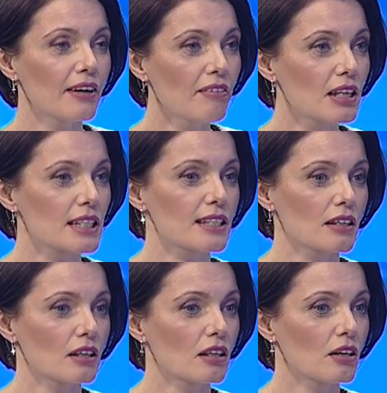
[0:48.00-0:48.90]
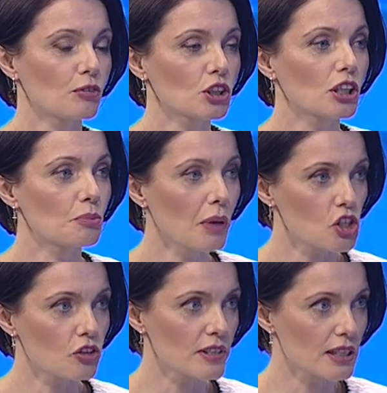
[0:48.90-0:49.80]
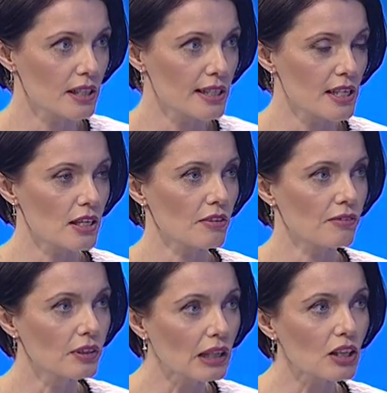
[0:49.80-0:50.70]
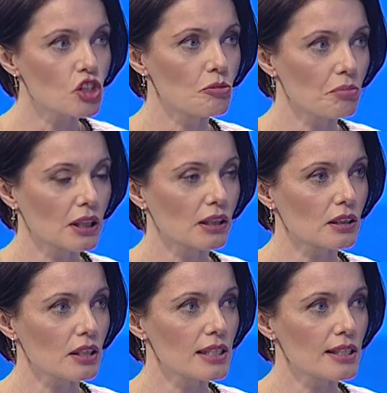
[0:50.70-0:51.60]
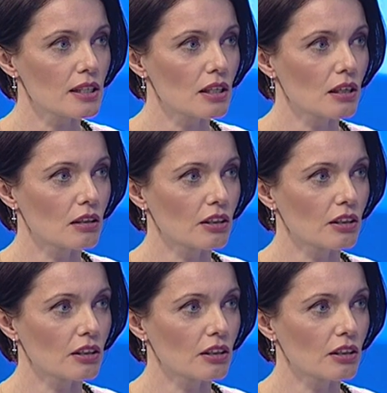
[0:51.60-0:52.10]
для вас а, вот этот матч в воскресенье, финал чемпионата России,